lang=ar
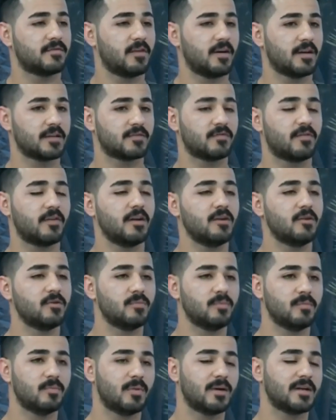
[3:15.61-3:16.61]
اطفالهم
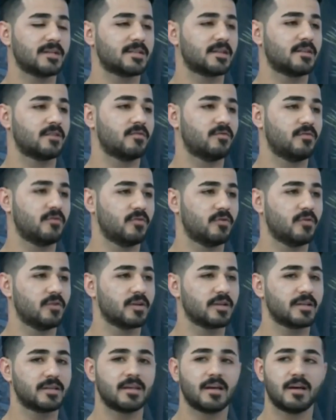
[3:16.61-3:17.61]
ممارسه الفنون
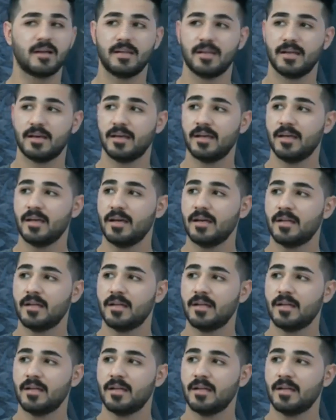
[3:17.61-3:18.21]
القتاليه